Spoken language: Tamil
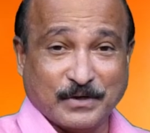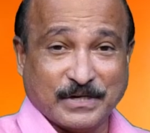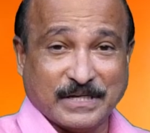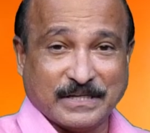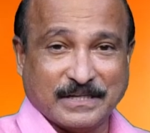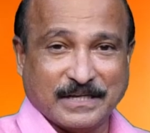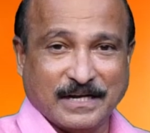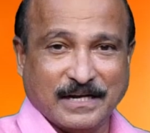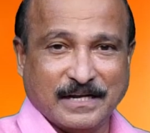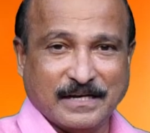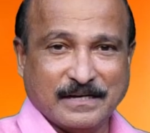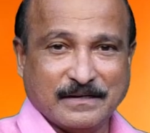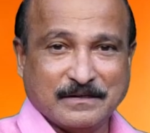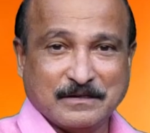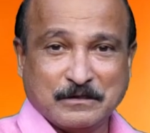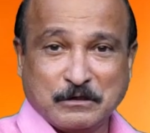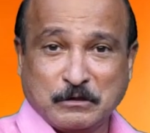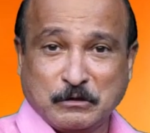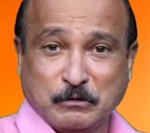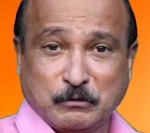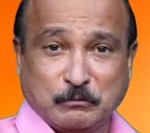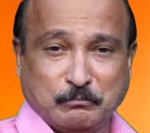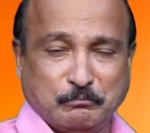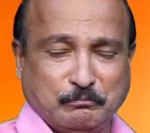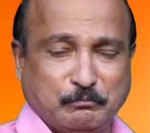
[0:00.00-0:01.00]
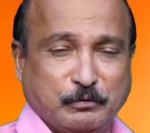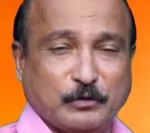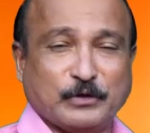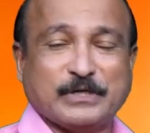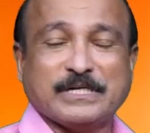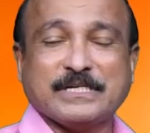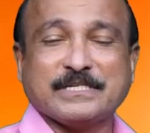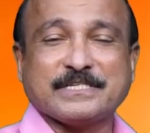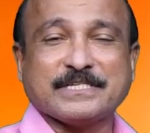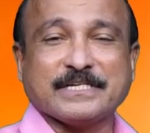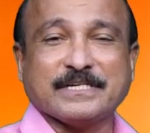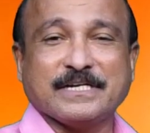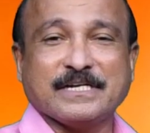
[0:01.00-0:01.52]
போகிறதில்லை
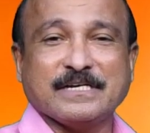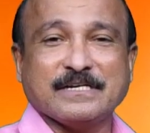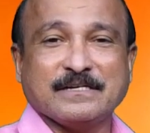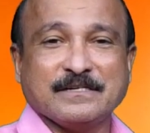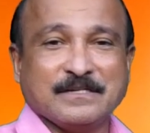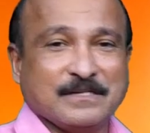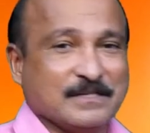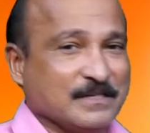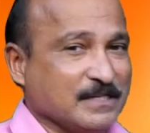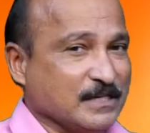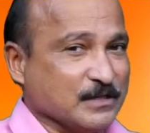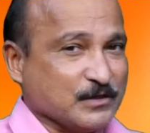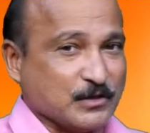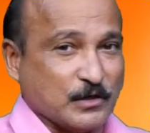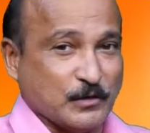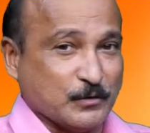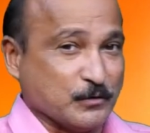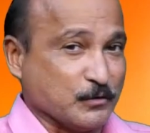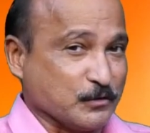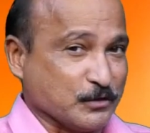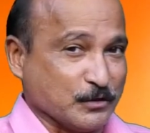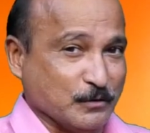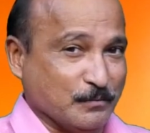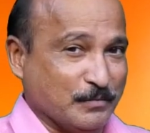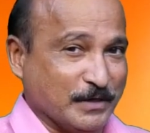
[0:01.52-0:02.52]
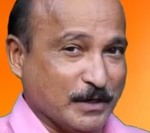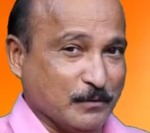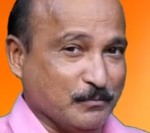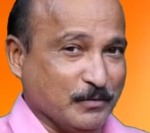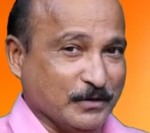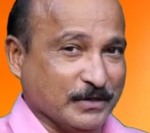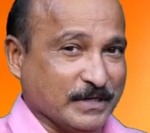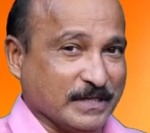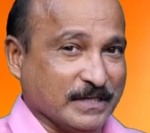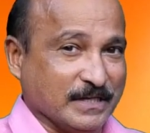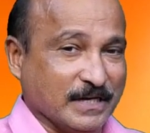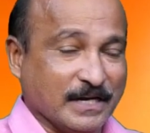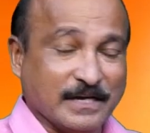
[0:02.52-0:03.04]
புகழ்ச்சியில் நான் சந்தோஷப்பட
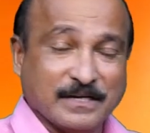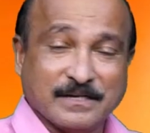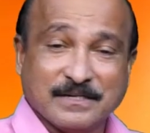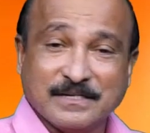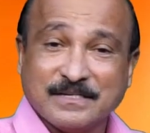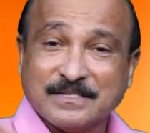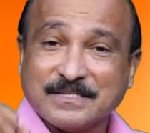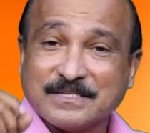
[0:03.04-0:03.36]
போகிறதில்லை